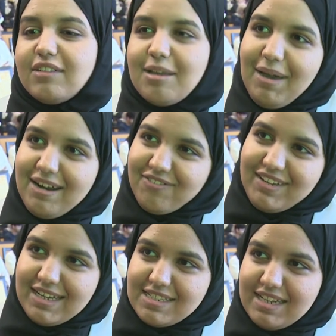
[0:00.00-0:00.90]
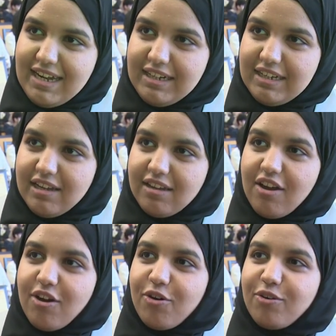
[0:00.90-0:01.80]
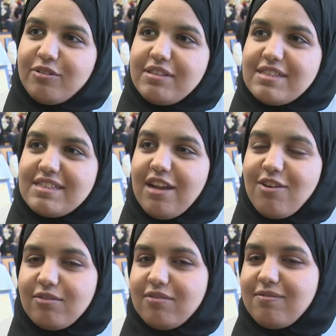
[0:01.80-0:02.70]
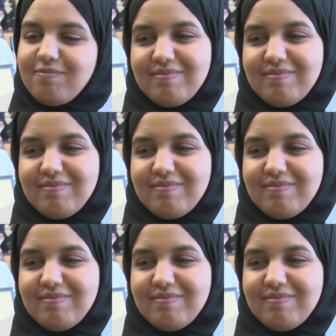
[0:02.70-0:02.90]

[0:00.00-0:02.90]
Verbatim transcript: طبعا رفيقتي يعني زين